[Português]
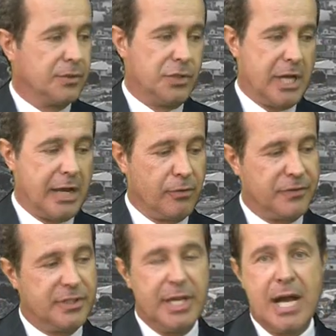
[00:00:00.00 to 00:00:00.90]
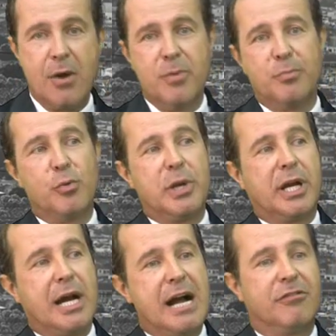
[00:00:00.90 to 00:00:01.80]
Diário Oficial
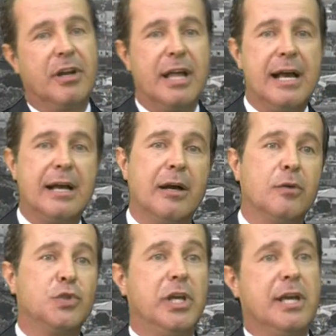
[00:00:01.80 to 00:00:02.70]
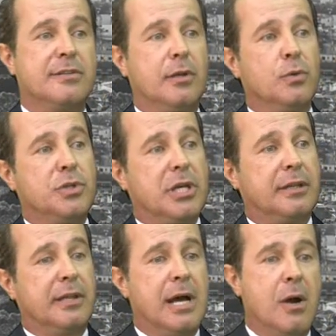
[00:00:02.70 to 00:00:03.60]
publicava lá audiência no dia
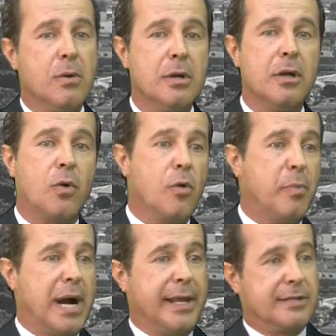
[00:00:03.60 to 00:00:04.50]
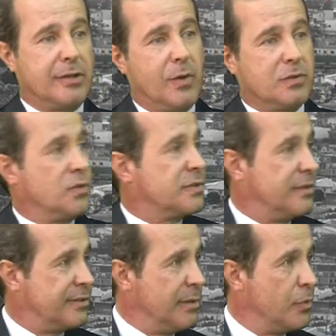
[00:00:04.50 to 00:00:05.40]
tal, compareça com as suas
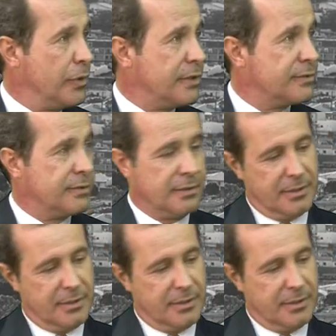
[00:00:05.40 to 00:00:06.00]
testemunhas.